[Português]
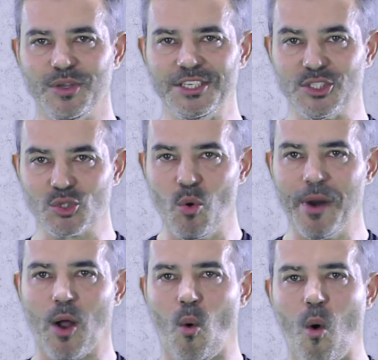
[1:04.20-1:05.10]
e
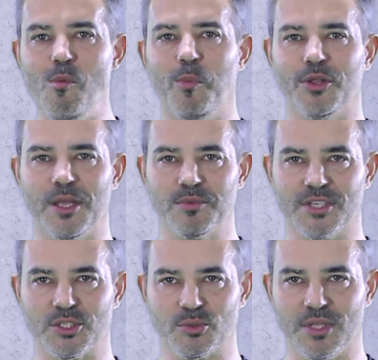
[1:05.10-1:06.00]
descubra como
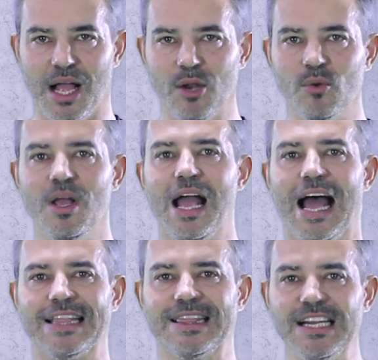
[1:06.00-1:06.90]
podemos ajudá-lo
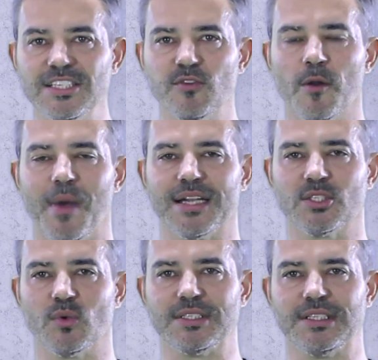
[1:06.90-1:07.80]
a transformar
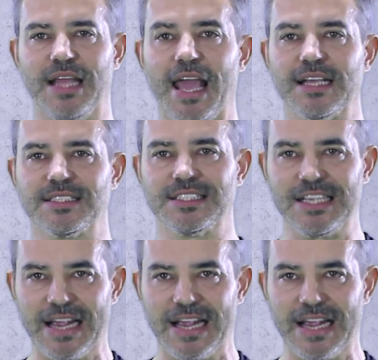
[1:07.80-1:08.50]
as suas ideias em